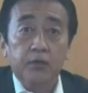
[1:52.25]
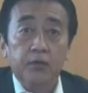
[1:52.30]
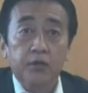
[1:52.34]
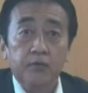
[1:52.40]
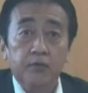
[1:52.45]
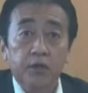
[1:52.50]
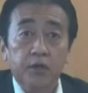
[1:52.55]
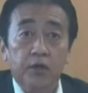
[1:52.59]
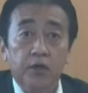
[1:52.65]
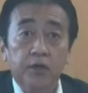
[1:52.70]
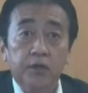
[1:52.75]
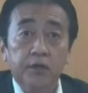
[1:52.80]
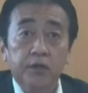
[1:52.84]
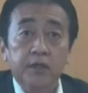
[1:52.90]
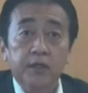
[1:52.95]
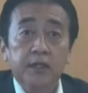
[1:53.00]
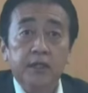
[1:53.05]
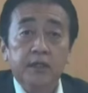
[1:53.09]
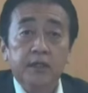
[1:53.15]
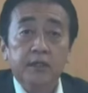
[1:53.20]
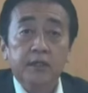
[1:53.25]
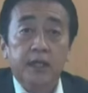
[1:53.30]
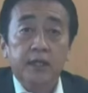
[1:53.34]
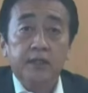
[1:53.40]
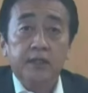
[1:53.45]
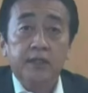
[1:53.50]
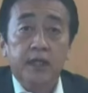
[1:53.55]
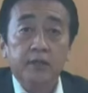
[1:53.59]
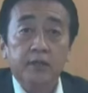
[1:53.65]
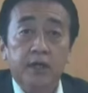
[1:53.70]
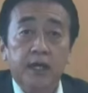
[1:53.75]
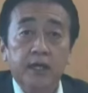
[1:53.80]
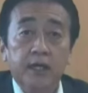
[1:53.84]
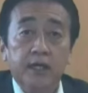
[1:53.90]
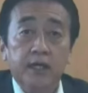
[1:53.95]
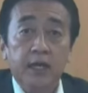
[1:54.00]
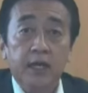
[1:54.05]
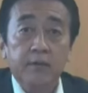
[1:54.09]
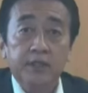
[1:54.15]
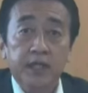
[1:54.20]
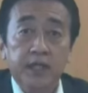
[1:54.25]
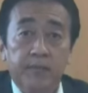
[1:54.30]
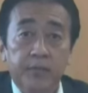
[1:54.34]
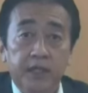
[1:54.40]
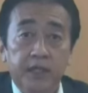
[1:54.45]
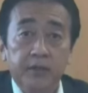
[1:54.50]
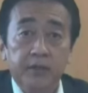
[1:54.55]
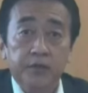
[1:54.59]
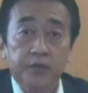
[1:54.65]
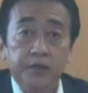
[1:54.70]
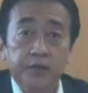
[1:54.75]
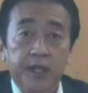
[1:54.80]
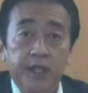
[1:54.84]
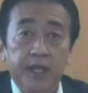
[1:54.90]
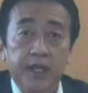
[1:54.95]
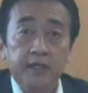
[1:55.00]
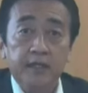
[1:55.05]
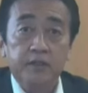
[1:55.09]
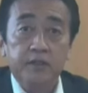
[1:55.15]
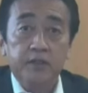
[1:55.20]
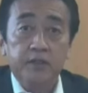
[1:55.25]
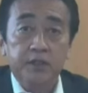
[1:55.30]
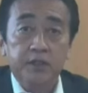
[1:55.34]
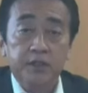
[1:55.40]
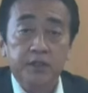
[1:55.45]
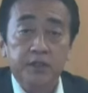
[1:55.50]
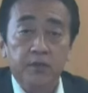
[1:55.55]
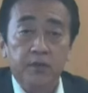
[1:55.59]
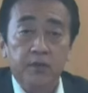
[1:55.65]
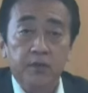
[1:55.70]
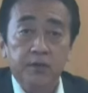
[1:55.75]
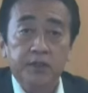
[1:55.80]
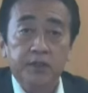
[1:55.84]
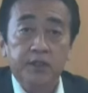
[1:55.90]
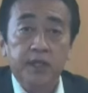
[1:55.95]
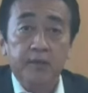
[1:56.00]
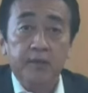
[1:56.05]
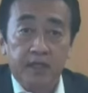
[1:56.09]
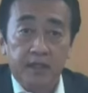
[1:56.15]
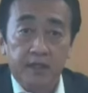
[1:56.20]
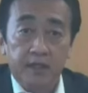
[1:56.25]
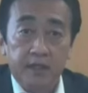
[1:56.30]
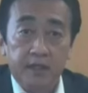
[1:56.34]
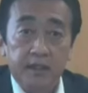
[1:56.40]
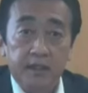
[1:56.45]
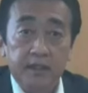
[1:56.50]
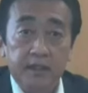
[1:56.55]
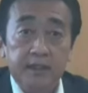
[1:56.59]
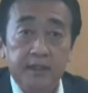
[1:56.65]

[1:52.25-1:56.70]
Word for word: 取り組みをデジタルアーカイブジャパンとして推進をしています